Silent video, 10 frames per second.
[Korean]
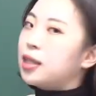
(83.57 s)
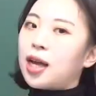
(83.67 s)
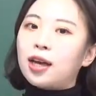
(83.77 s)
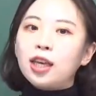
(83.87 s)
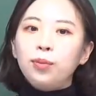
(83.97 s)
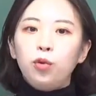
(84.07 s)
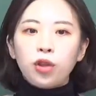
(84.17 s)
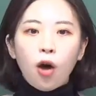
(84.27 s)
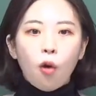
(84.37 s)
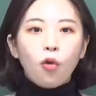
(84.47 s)

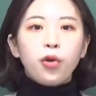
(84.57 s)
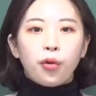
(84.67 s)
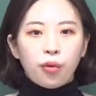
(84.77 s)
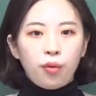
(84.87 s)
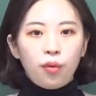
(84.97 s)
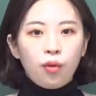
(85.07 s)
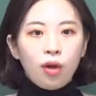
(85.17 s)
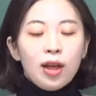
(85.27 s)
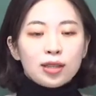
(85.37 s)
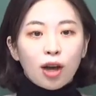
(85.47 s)
자기보다 어려요.
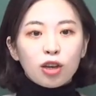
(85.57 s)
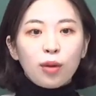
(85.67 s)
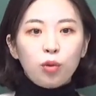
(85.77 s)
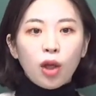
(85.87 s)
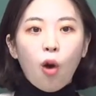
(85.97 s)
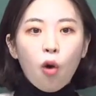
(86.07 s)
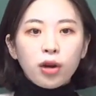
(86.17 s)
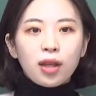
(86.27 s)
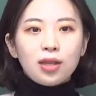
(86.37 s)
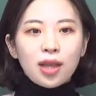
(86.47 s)
자기보다
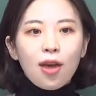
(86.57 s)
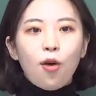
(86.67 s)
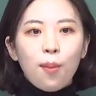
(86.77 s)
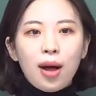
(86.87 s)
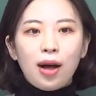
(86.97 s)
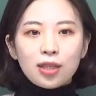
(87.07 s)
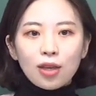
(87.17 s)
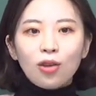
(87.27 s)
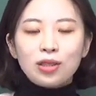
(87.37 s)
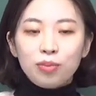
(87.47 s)
어린 새엄마가
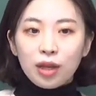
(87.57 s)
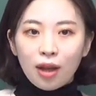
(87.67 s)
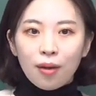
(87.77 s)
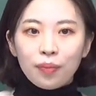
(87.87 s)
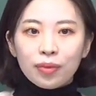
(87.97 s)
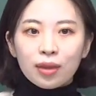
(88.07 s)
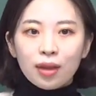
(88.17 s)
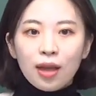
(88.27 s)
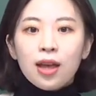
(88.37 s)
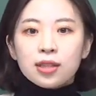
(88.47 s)
생겼습니다.
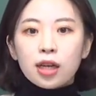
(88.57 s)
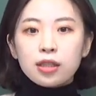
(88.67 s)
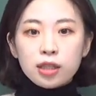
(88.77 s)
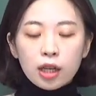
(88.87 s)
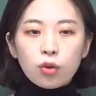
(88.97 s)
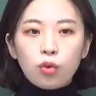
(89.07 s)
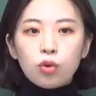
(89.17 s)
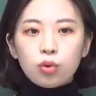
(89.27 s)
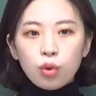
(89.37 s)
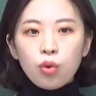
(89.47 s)
자, 그리고
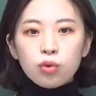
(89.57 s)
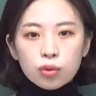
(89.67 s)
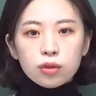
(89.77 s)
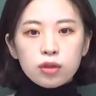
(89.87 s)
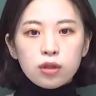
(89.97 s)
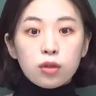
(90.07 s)
또 효종은